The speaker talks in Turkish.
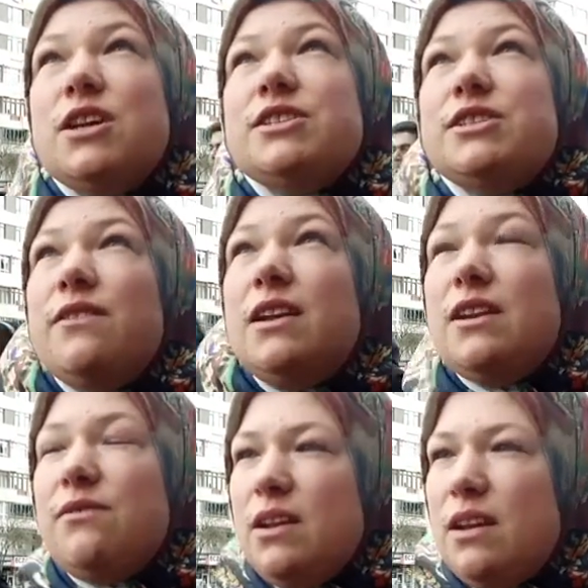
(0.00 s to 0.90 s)

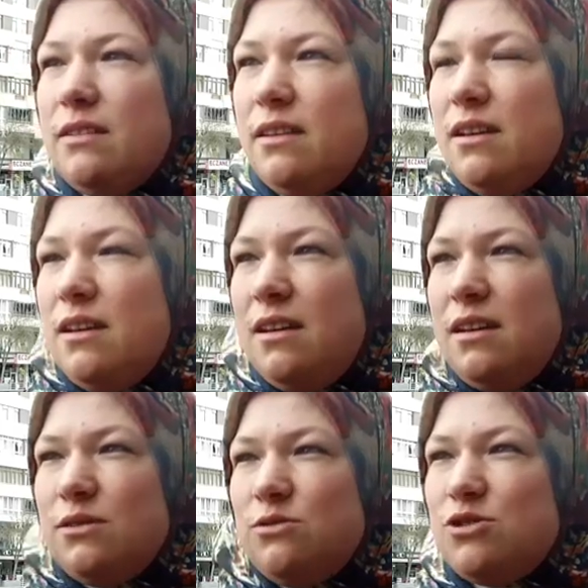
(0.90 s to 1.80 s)
çerçeveler falan
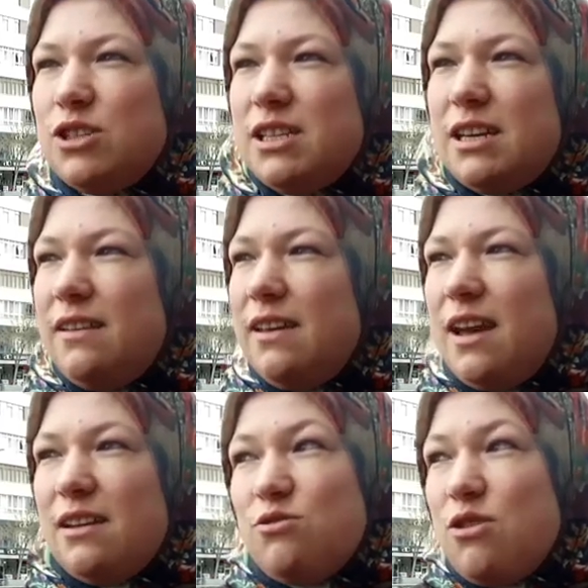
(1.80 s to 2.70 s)
düşecek diye
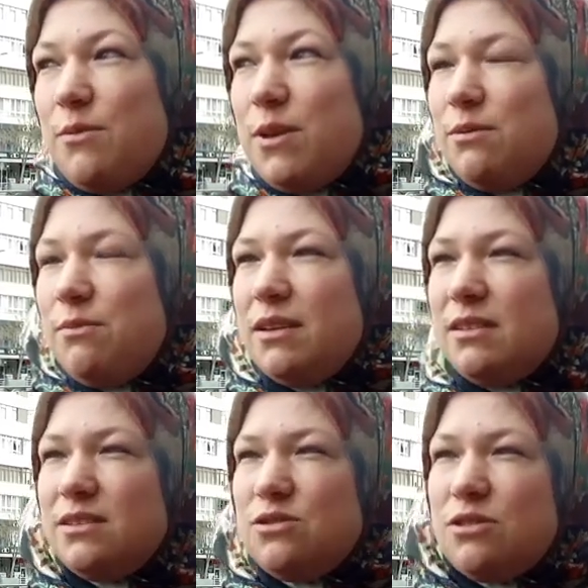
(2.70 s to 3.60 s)
yani uyuyamadım
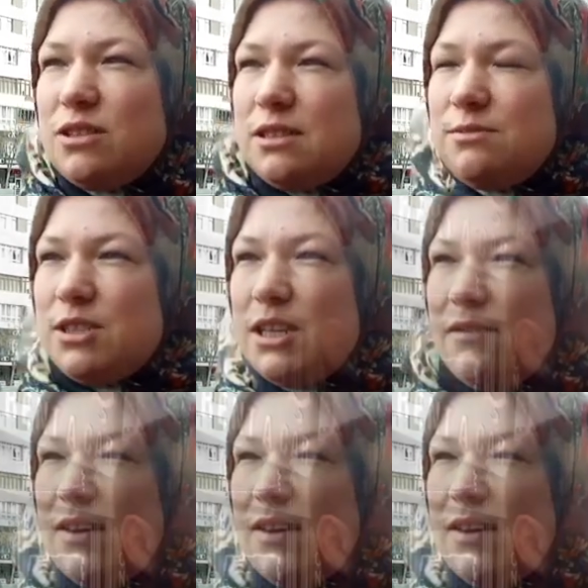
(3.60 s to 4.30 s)
ben. Çok hızlı bir şey